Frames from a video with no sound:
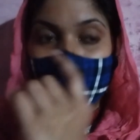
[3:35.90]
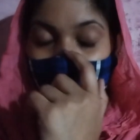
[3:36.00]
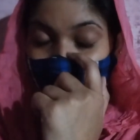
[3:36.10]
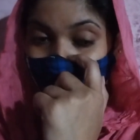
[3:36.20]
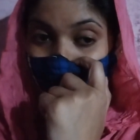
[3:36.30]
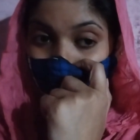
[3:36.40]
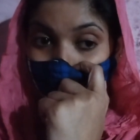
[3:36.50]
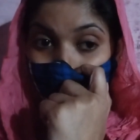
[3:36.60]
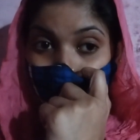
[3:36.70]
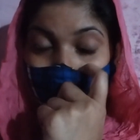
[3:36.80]
मतलब
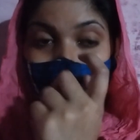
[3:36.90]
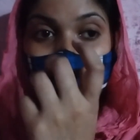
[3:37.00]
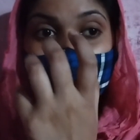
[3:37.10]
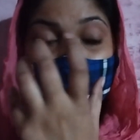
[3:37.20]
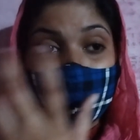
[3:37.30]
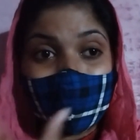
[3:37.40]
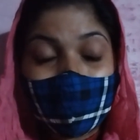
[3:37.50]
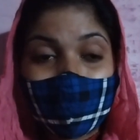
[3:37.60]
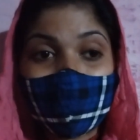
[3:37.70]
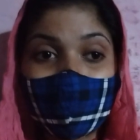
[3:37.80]
मेरी लाइफ में
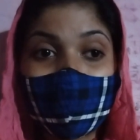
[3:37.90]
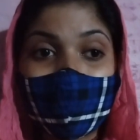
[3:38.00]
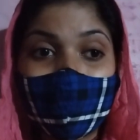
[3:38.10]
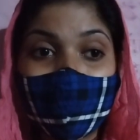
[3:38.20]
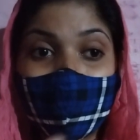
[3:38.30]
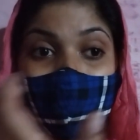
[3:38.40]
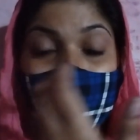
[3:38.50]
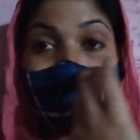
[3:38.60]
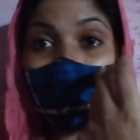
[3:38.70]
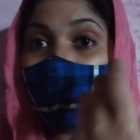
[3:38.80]
क्या चल रहा है मैं
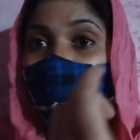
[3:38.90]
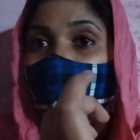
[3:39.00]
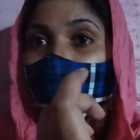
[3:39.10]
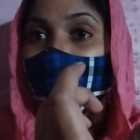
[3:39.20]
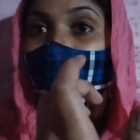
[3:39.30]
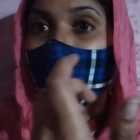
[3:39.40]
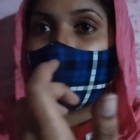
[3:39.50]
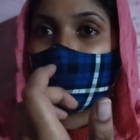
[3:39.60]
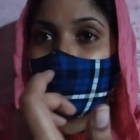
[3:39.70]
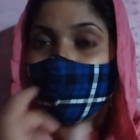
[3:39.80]
क्या करूँ आगे क्या
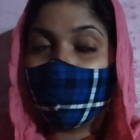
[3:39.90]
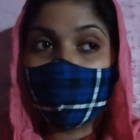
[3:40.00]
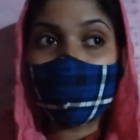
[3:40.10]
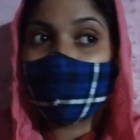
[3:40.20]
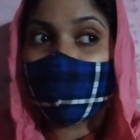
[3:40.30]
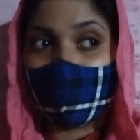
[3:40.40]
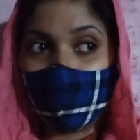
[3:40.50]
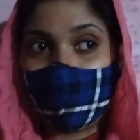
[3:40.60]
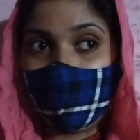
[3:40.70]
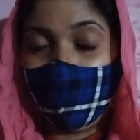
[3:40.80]
स्टेप लूँ मुझे कुछ
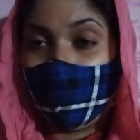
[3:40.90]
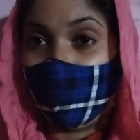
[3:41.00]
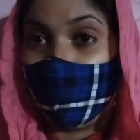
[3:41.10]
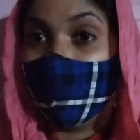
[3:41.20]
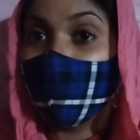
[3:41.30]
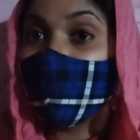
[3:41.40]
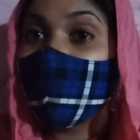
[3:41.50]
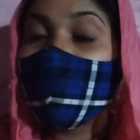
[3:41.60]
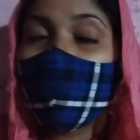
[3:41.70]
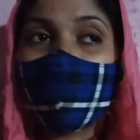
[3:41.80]
समझ में नहीं आ रहा है
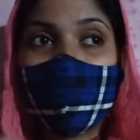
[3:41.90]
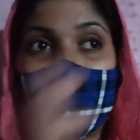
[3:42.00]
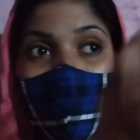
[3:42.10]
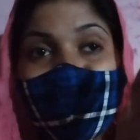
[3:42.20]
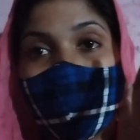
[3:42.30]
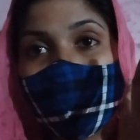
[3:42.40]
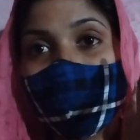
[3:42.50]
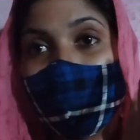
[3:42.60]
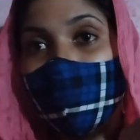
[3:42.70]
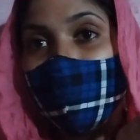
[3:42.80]
फ़िलहाल
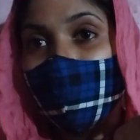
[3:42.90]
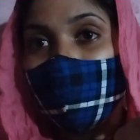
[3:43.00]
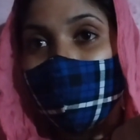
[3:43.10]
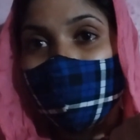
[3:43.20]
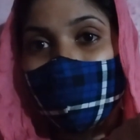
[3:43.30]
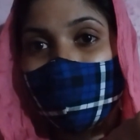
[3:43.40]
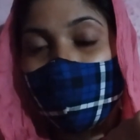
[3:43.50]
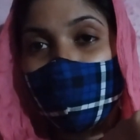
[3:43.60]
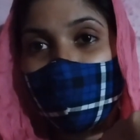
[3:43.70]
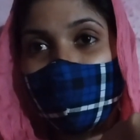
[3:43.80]
अल्लाह के भरोसे सब
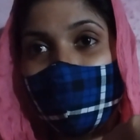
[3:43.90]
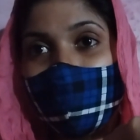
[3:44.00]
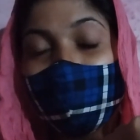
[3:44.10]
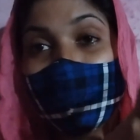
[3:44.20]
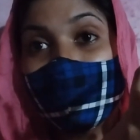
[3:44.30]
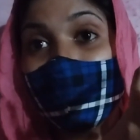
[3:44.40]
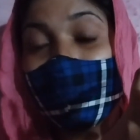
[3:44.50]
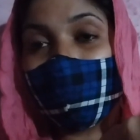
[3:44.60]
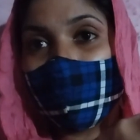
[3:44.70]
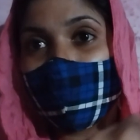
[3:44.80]
चल रहा है देखते हैं
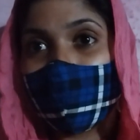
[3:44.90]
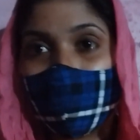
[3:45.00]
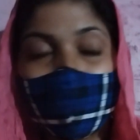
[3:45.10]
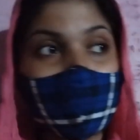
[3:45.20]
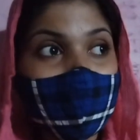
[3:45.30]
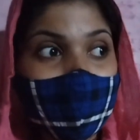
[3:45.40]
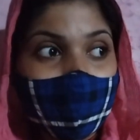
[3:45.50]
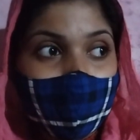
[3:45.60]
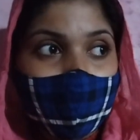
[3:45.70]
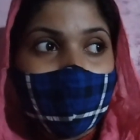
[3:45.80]
कब तक चलता है
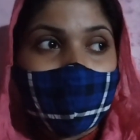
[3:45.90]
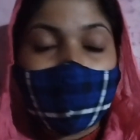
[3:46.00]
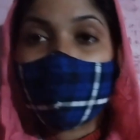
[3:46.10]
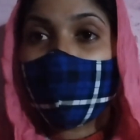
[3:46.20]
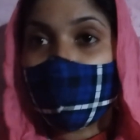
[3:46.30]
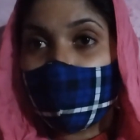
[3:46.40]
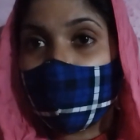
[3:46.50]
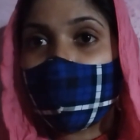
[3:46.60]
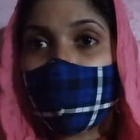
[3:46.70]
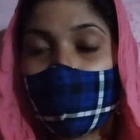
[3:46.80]
कब तक
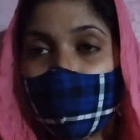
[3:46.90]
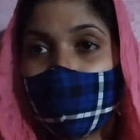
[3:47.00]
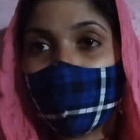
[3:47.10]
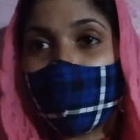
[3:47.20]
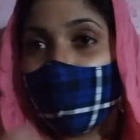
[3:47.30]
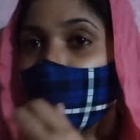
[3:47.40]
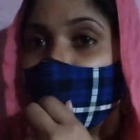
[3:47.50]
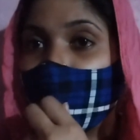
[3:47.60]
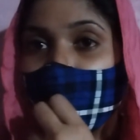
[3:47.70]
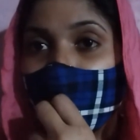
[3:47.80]
चलेगा चलाएंगे बाकी
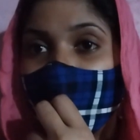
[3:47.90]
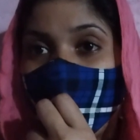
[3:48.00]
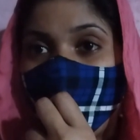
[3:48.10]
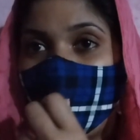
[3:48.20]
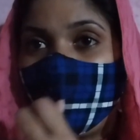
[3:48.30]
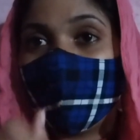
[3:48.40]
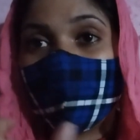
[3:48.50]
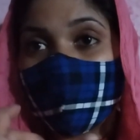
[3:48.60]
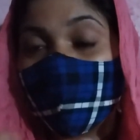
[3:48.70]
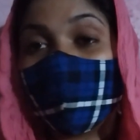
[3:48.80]
अल्लाह ठीक करने वाला है एक
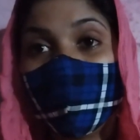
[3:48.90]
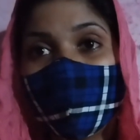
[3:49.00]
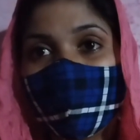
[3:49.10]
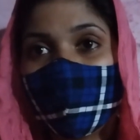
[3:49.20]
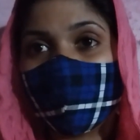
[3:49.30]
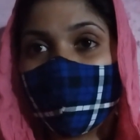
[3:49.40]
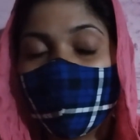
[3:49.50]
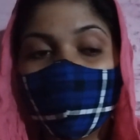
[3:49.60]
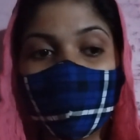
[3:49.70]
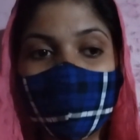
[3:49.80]
रास्ता बंद करता है हज़ार
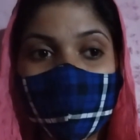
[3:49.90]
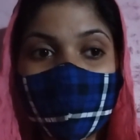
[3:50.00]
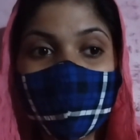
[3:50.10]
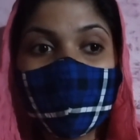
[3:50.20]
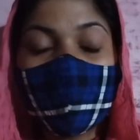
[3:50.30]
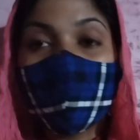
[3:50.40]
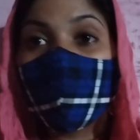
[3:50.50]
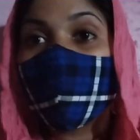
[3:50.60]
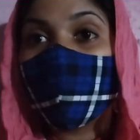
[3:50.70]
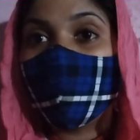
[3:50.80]
खोलता है
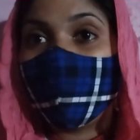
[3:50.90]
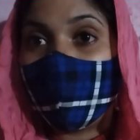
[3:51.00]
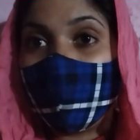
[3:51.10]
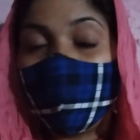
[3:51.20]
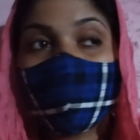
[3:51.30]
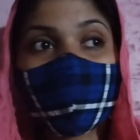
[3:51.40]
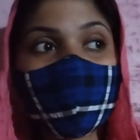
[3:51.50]
तो फ़िलहाल